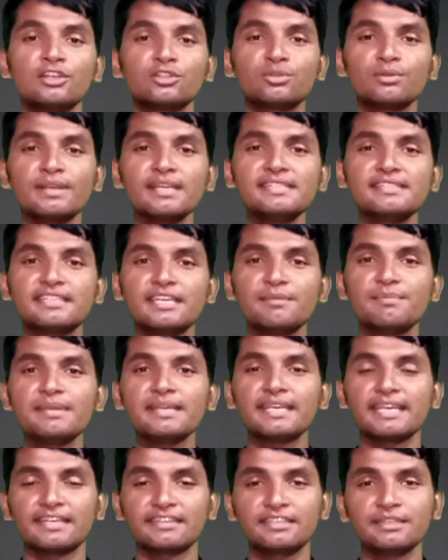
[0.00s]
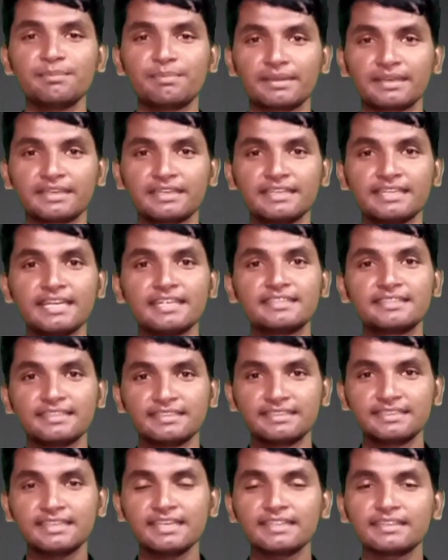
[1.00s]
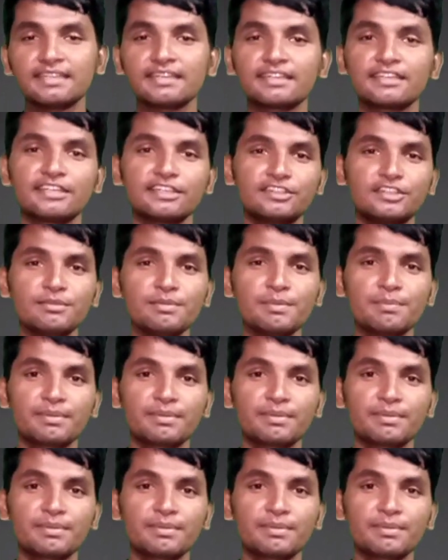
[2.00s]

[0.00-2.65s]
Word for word: सो गैस ये भी एक ऐसी प्रक्रिया है जिसके अंदर किसी भी